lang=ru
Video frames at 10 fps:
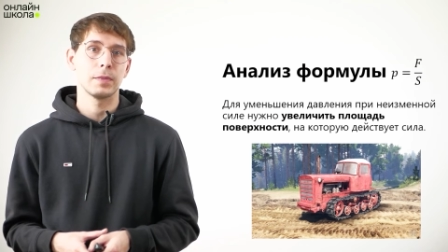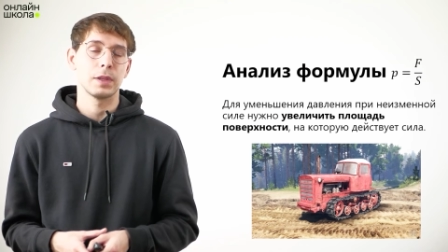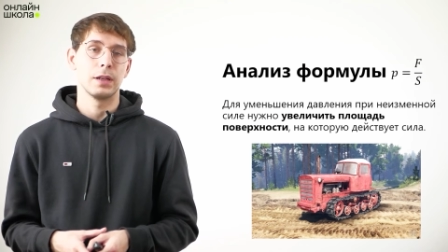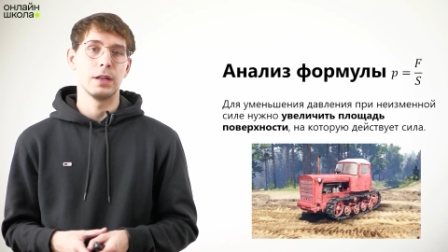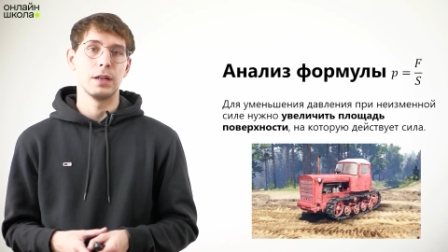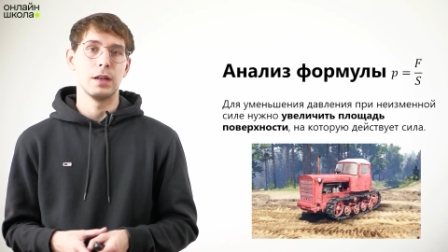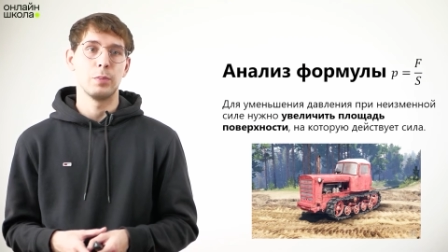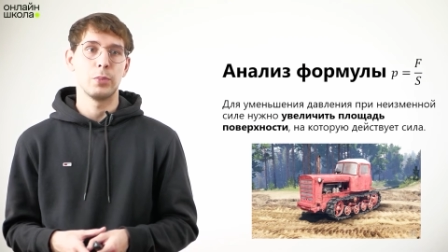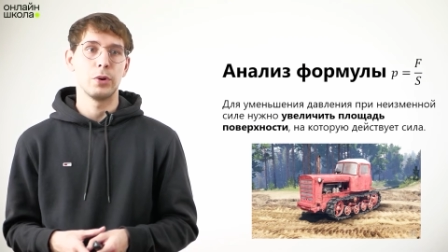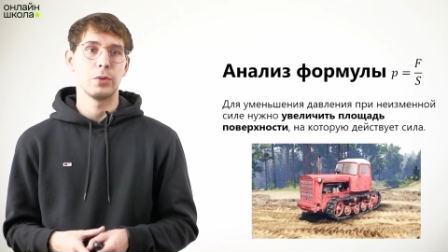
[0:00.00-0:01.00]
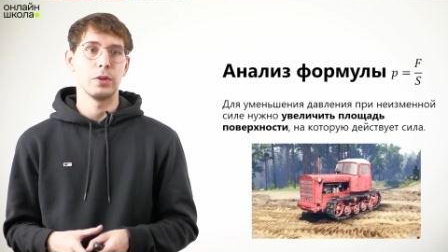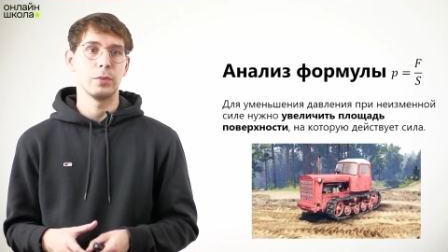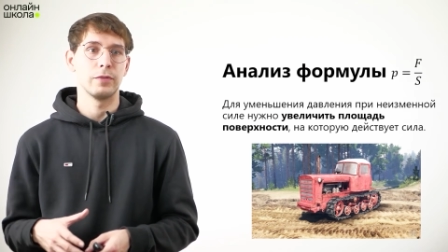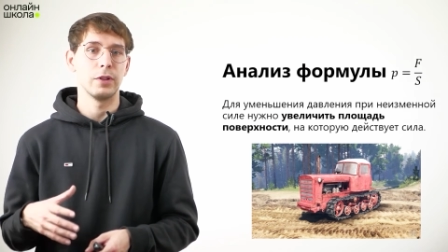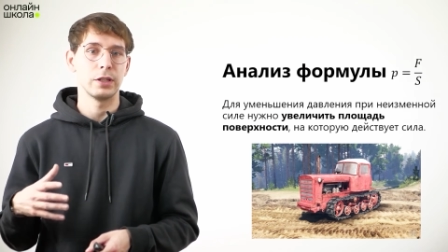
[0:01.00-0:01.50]
по какой-нибудь
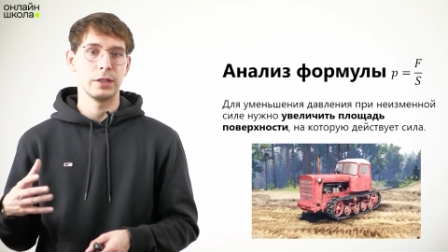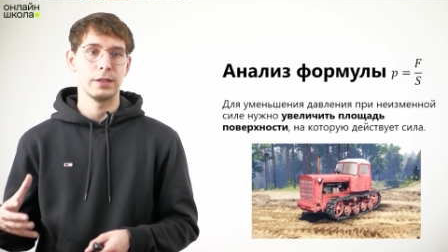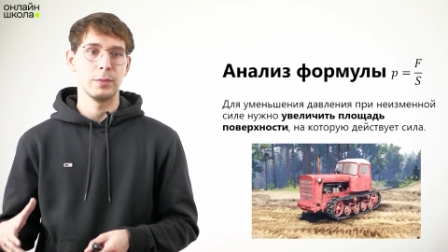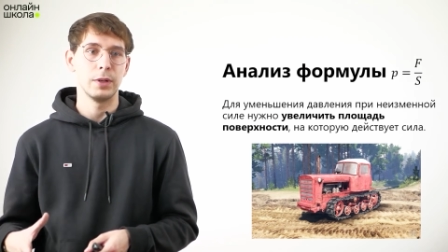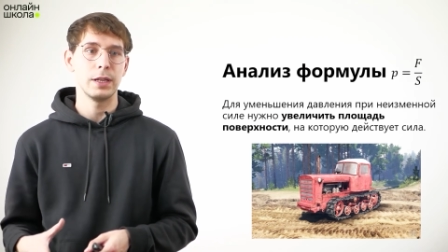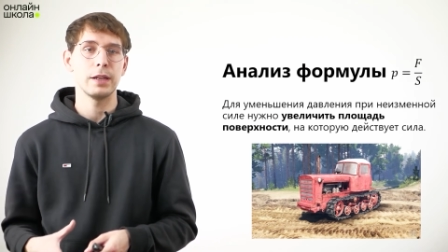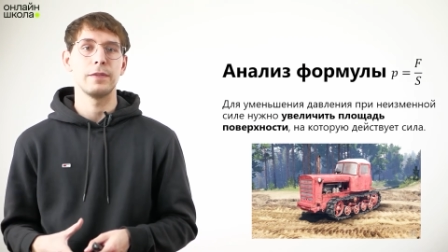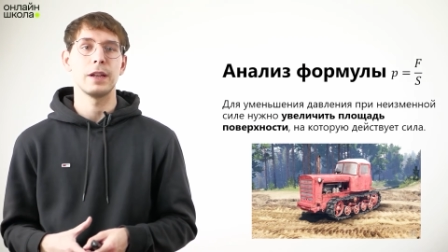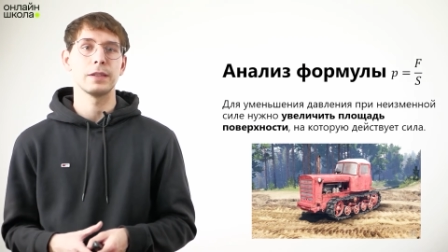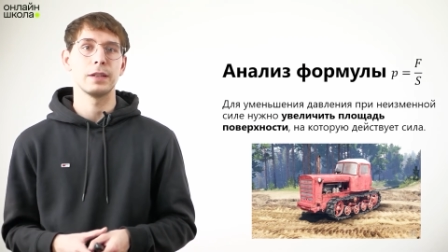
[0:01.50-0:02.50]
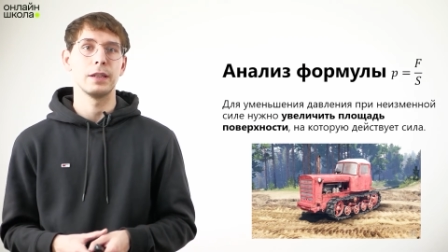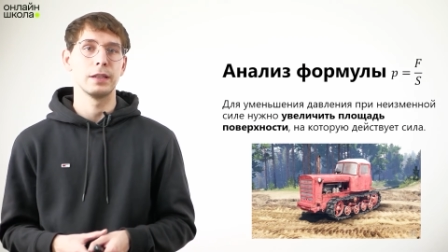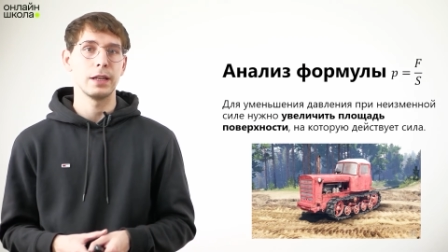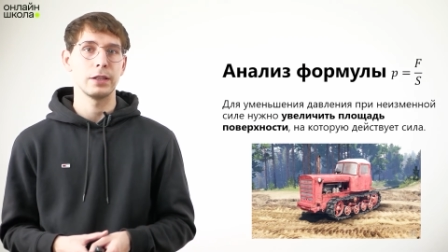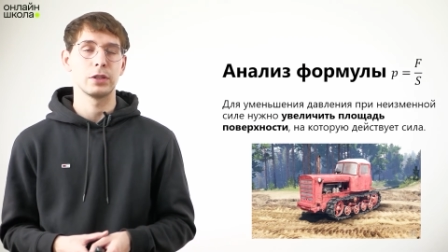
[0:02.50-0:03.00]
влажной земле, вязкой,
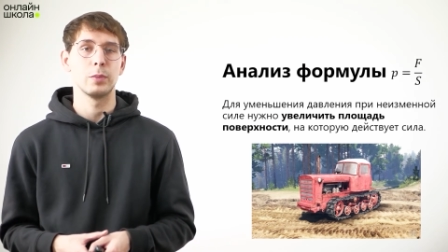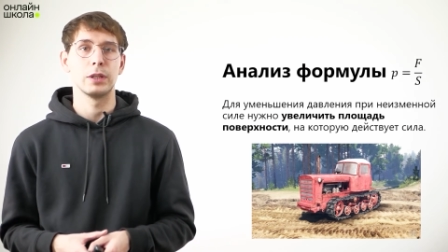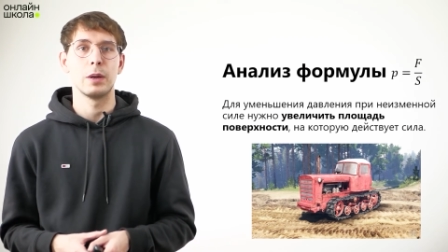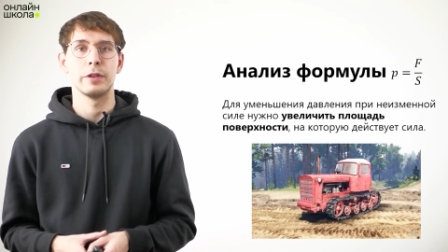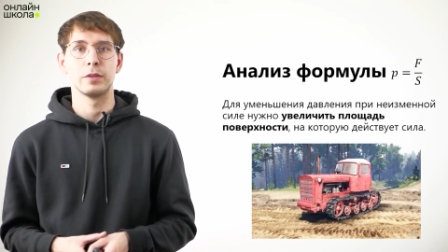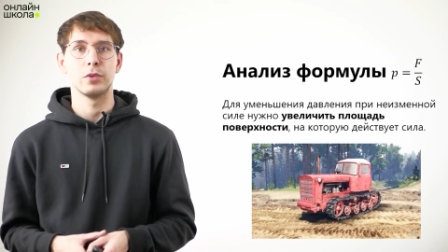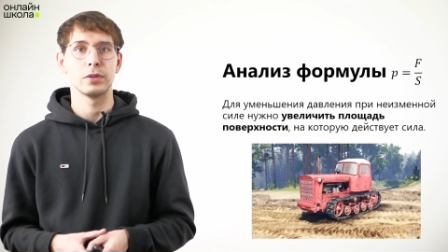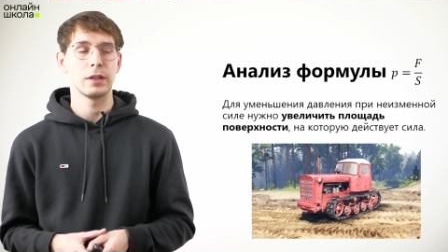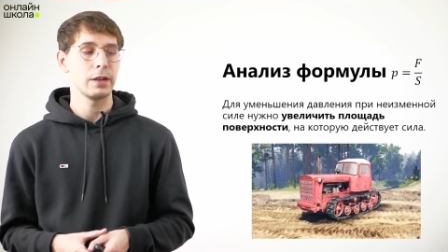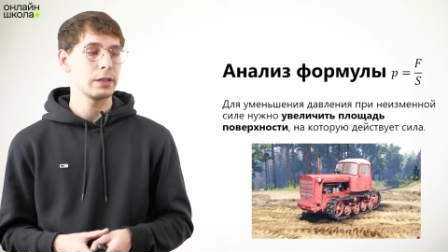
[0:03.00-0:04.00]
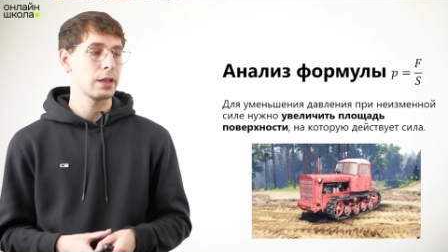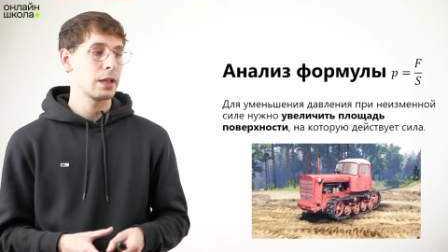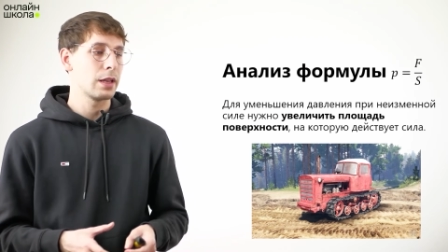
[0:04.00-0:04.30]
да, и чтобы там не забуксовать,